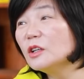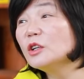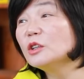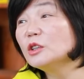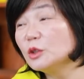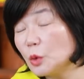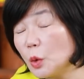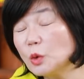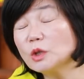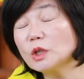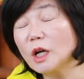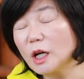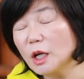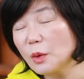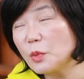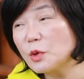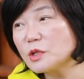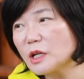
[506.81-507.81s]
그걸
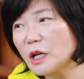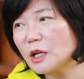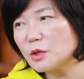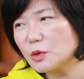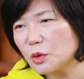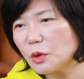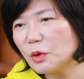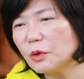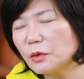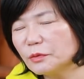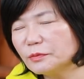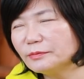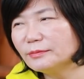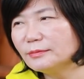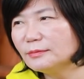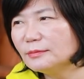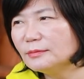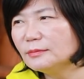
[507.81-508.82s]
공정하게 보장해줘.
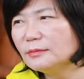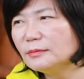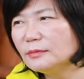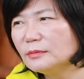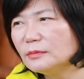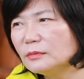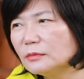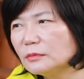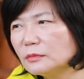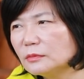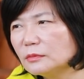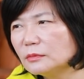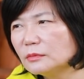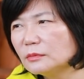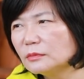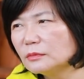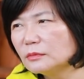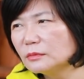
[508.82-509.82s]

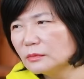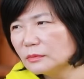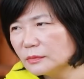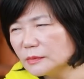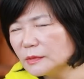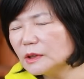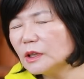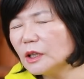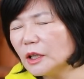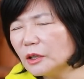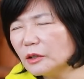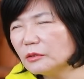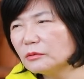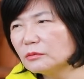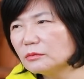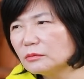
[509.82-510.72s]
그걸 요구하고 있거든요.